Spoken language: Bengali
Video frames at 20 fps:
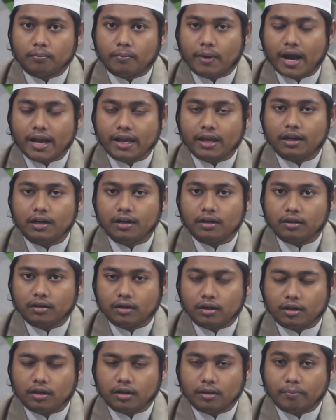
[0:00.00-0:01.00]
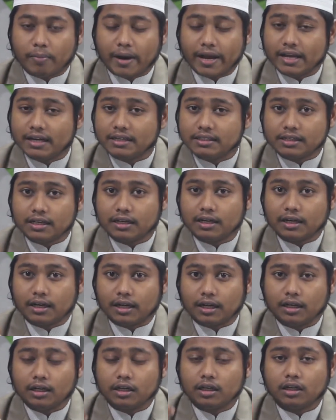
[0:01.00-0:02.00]
ভাইয়ের ভাইয়ের ছেলে
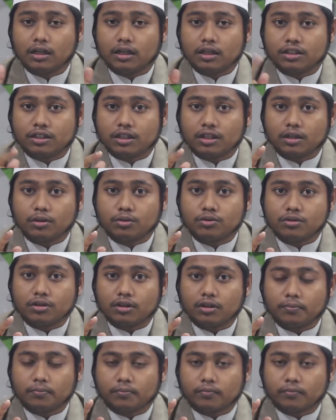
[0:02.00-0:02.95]
না সেটা হচ্ছে